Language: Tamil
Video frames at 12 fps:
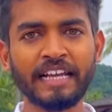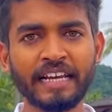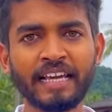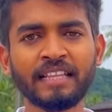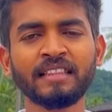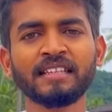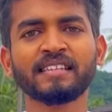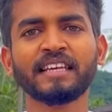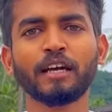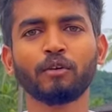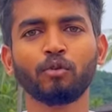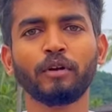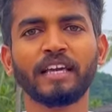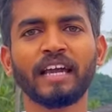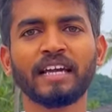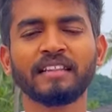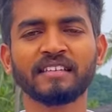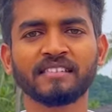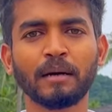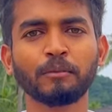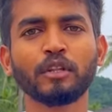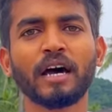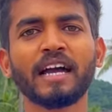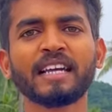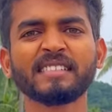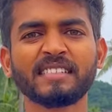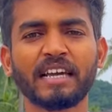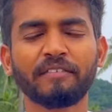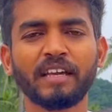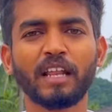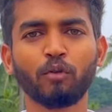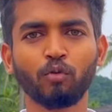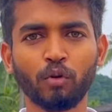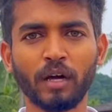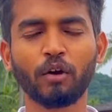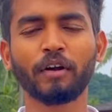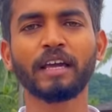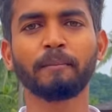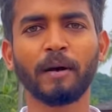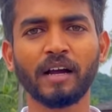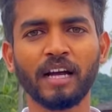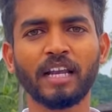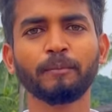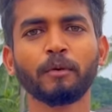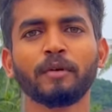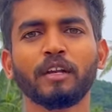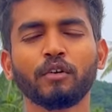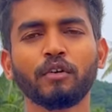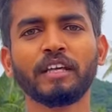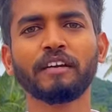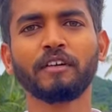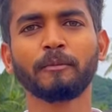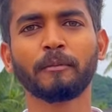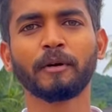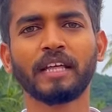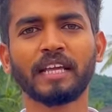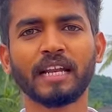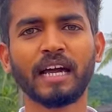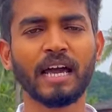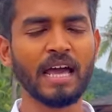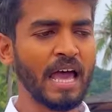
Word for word: இணைந்து செய்யக்கூடிய இந்த சமுதாய சேவையில் உங்களுடைய பங்களிப்பும் இருக்கணும்னு நீங்கள் விருப்பப்பட்டீங்கன்னா